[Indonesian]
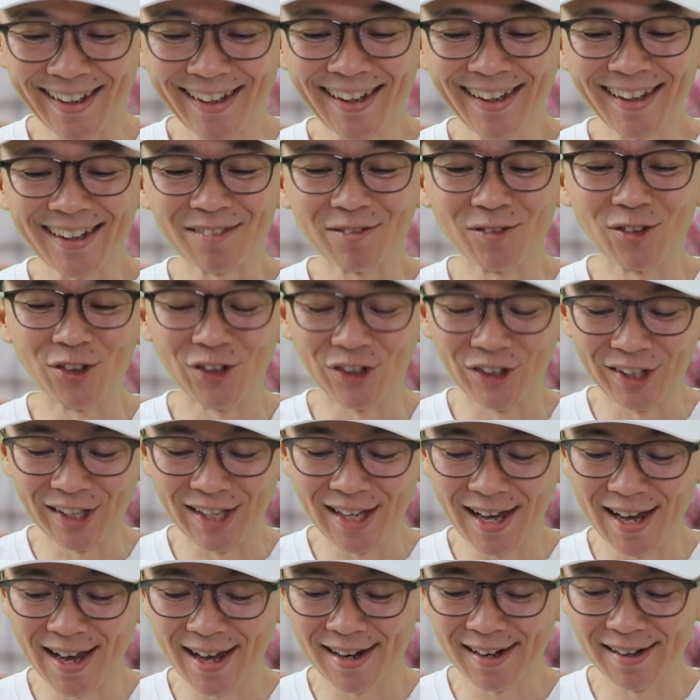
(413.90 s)
Oke,
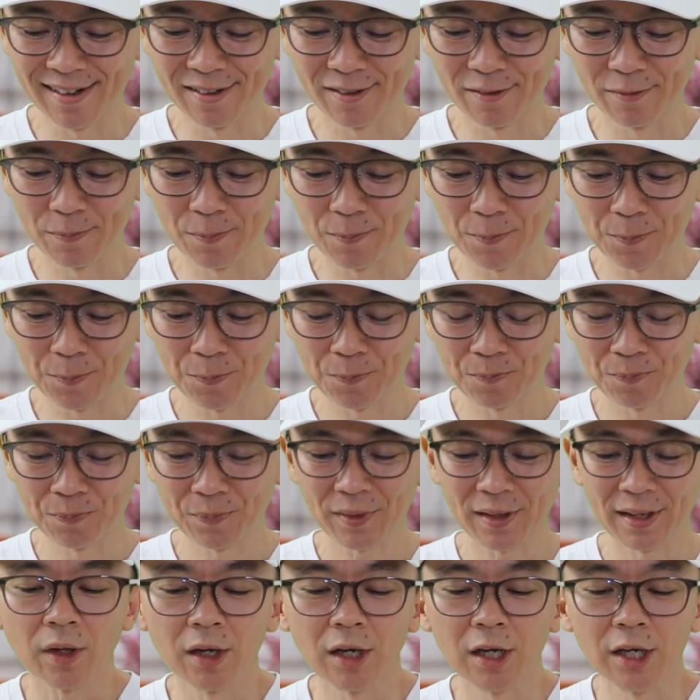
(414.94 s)
kemudian
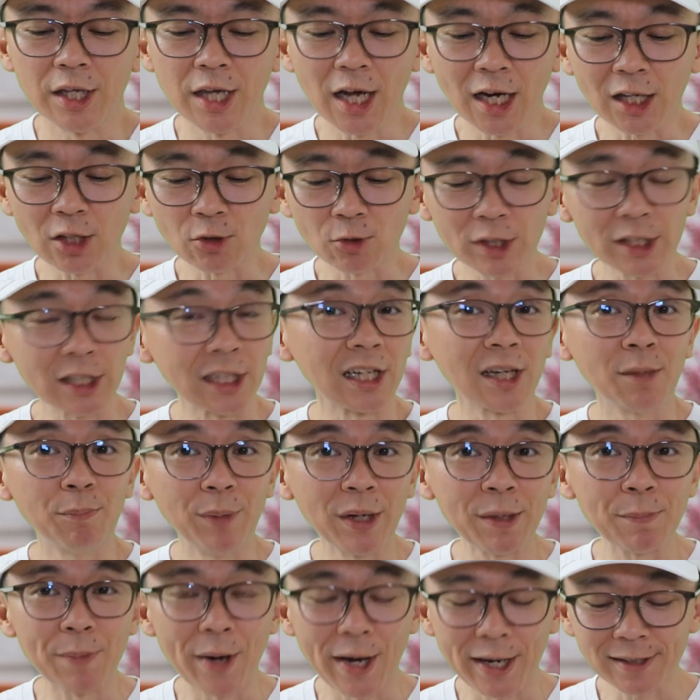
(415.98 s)
yang kedua adalah
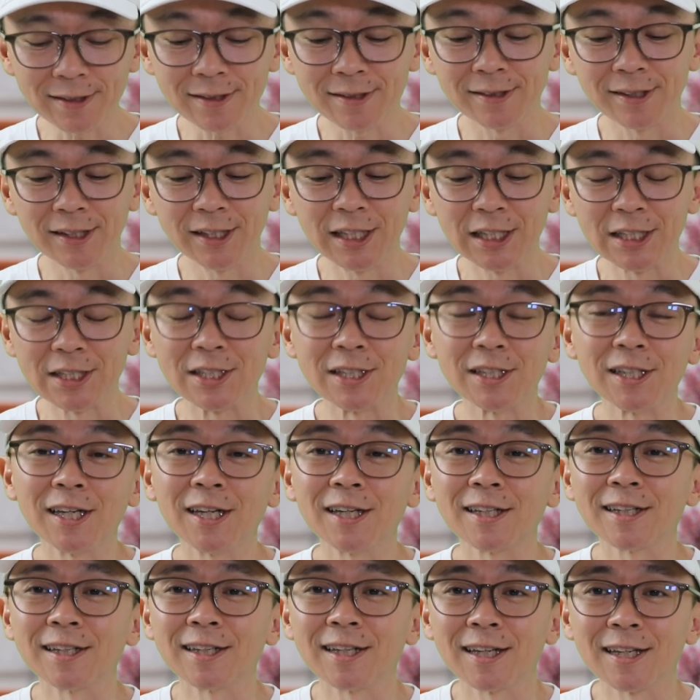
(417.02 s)
Big Bites. Ini
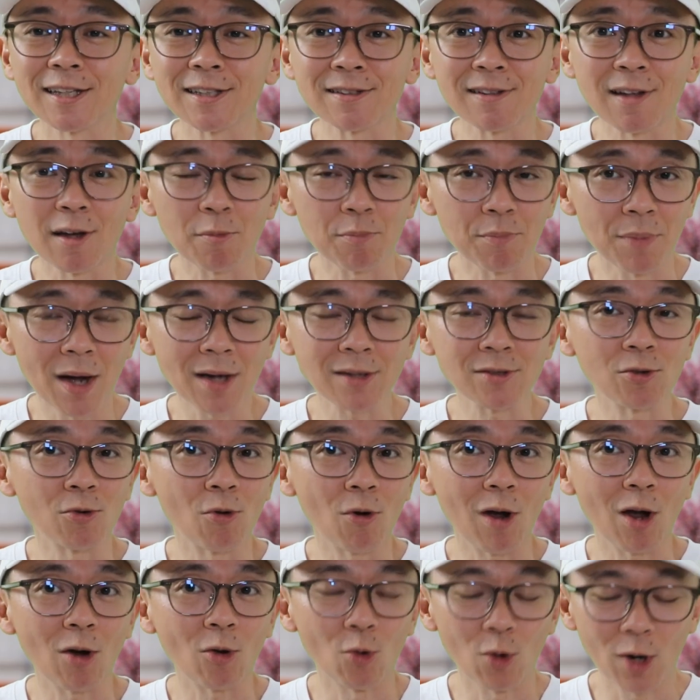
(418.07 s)
isinya adalah Starbucks,
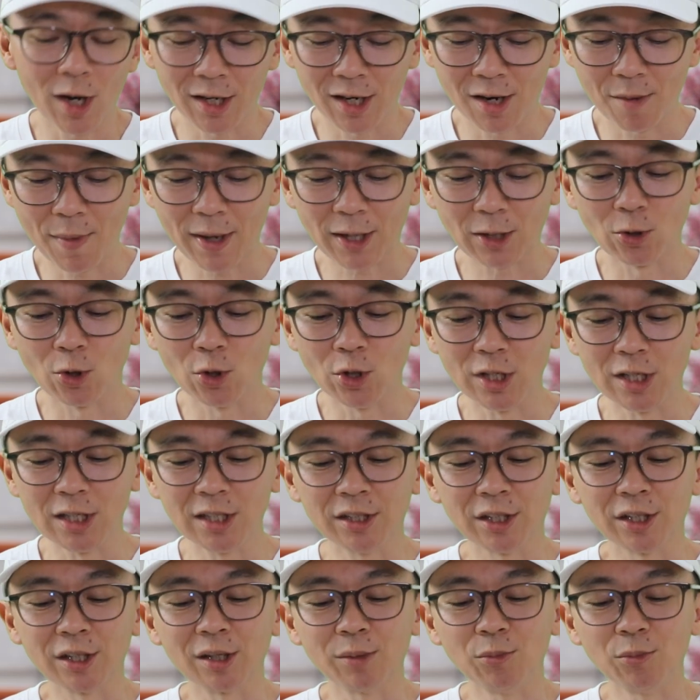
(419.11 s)
Coca-Cola, dan McDonald.